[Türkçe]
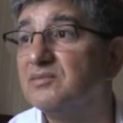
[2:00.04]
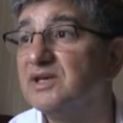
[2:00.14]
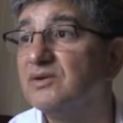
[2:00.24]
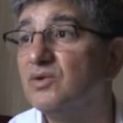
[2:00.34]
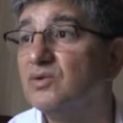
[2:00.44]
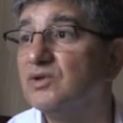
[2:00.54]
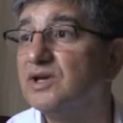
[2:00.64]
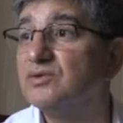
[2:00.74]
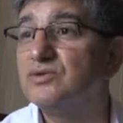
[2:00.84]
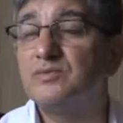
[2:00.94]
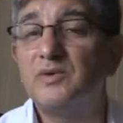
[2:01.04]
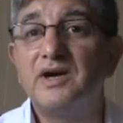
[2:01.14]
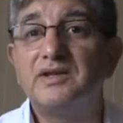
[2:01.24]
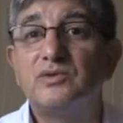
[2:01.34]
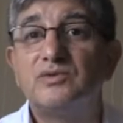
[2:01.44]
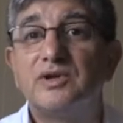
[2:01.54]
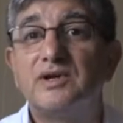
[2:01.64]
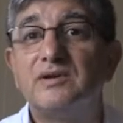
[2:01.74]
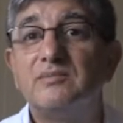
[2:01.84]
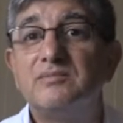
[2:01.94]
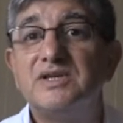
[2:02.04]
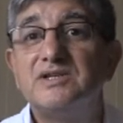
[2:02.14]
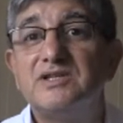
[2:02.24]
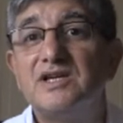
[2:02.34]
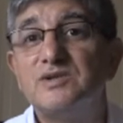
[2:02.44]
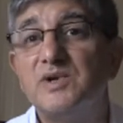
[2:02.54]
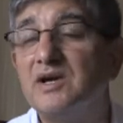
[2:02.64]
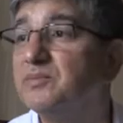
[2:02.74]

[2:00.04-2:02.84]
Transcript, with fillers: bir okula kütüphane kurarım, bir çeşme